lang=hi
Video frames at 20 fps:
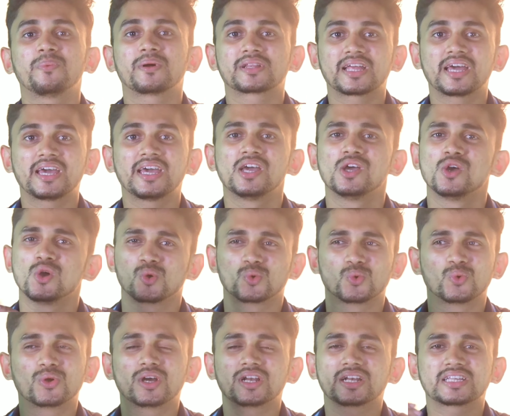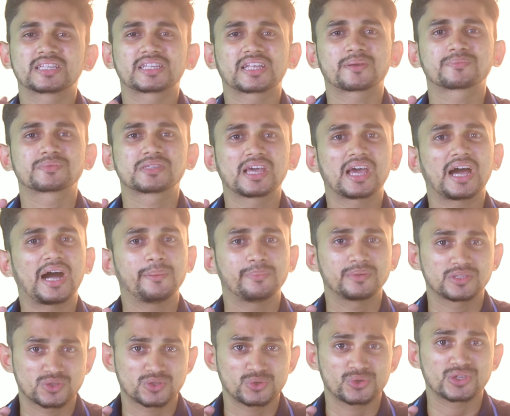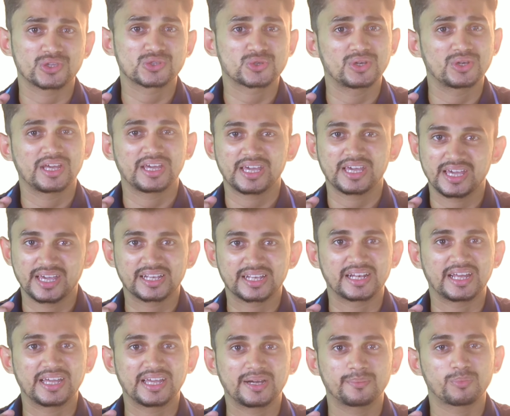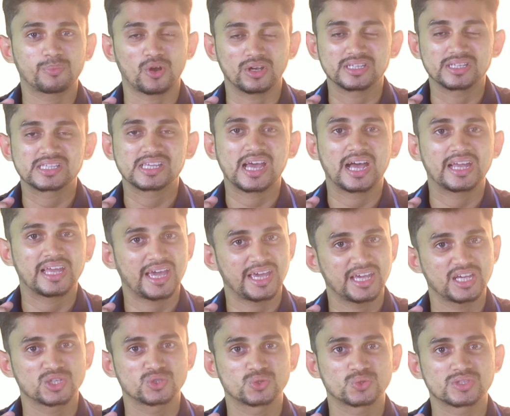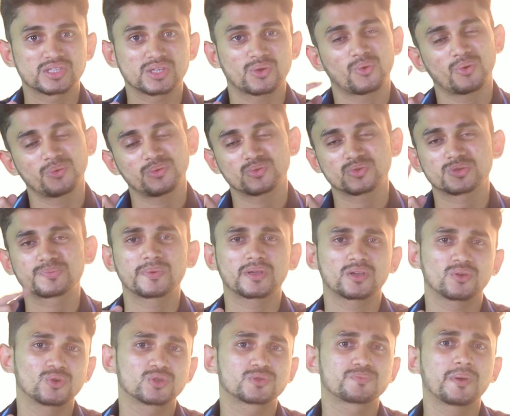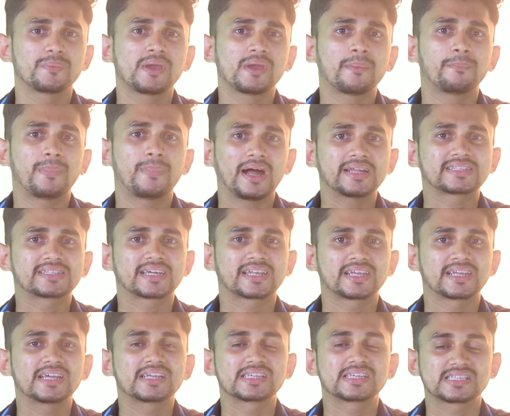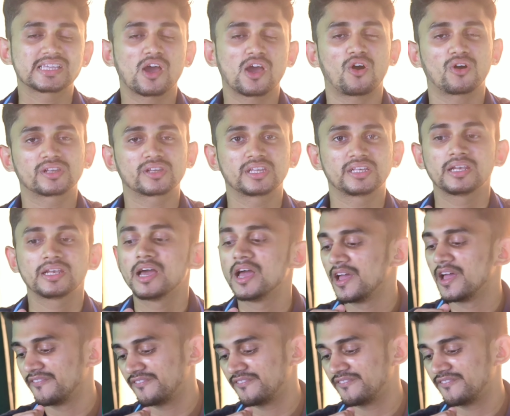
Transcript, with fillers: पता है गूगल की तरफ से आप स्टोरेज को लेके एक नया पॉलिसी आया है एक जून से वो उस पर उस पर भी हम बात करेंगे किसी और दिन